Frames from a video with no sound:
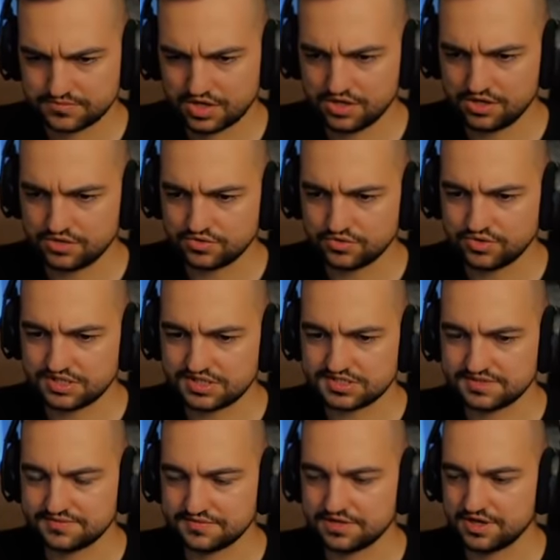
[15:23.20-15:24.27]
O, tutaj
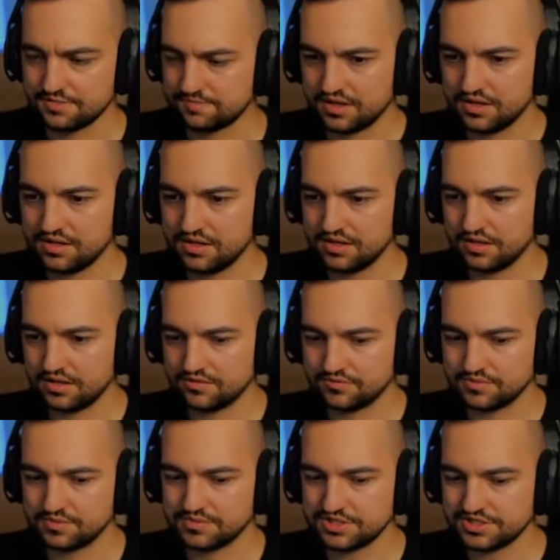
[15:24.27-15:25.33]
jest ta woda. I
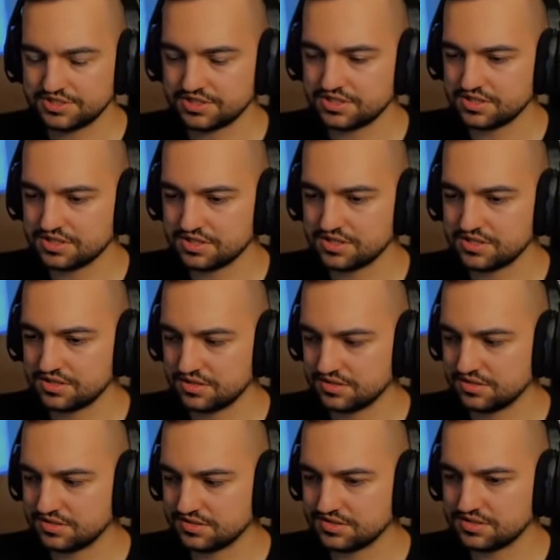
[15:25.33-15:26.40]
w momencie,
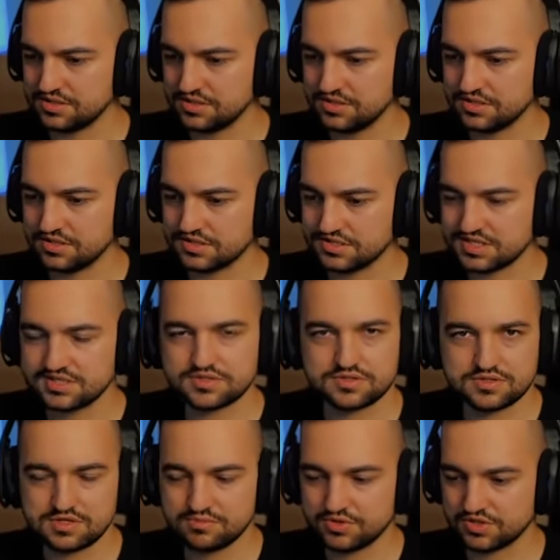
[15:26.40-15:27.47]
kiedy jest inny
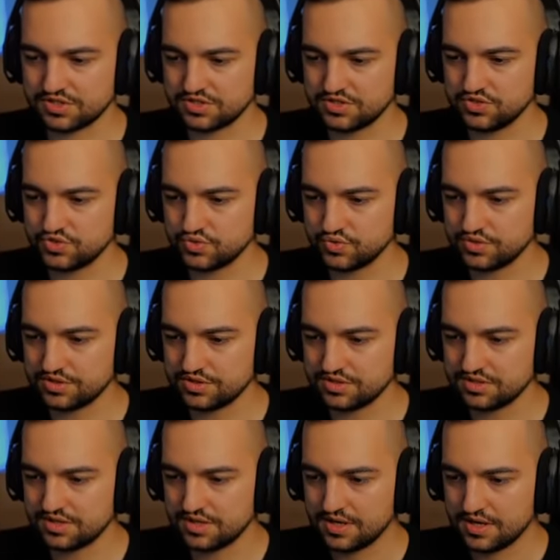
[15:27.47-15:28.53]
sezon, chyba taki
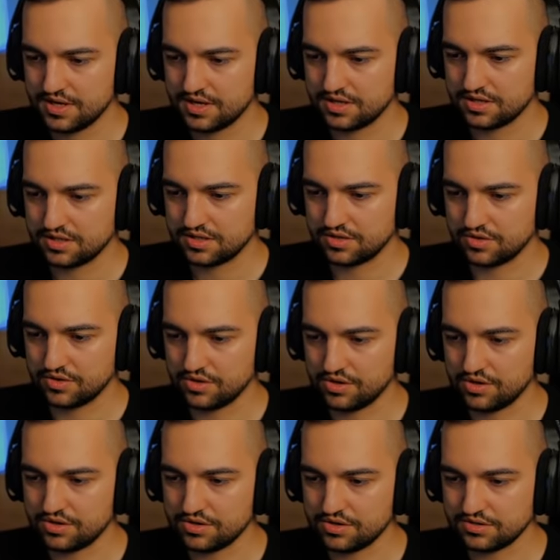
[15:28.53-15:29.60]
suchy,
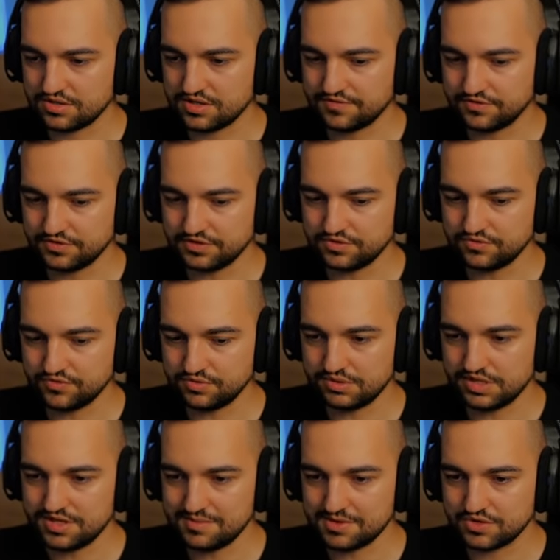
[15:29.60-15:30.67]
to tej wody tu w
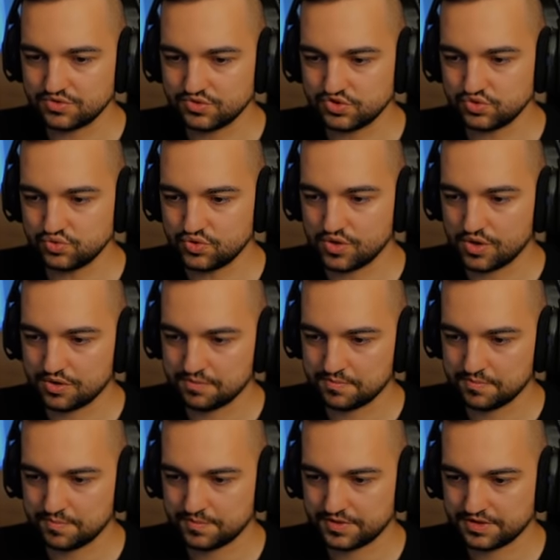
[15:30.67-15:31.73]
ogóle nie ma, tu jest sucho.
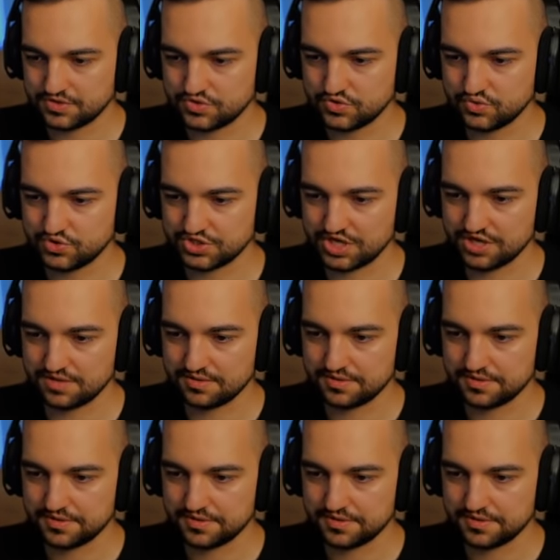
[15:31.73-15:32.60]
Susza.